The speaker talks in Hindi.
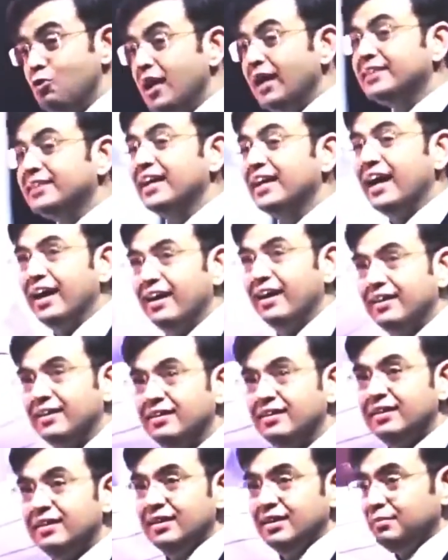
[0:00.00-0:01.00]
रुका था
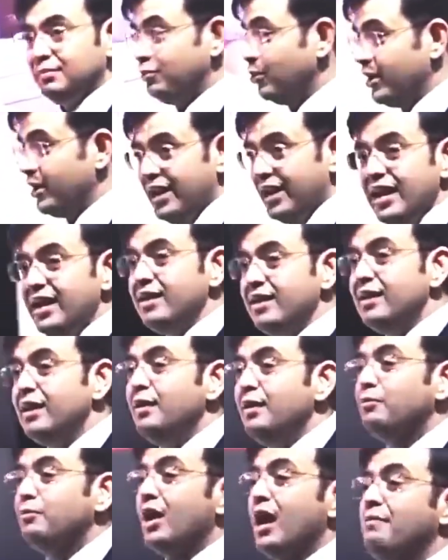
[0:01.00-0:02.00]
बोले नहीं
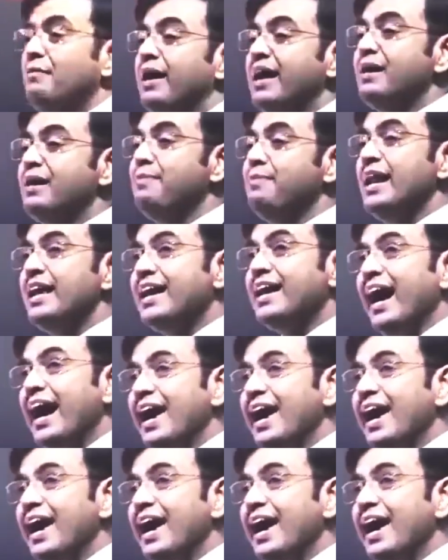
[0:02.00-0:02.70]
बोला हमारी बलि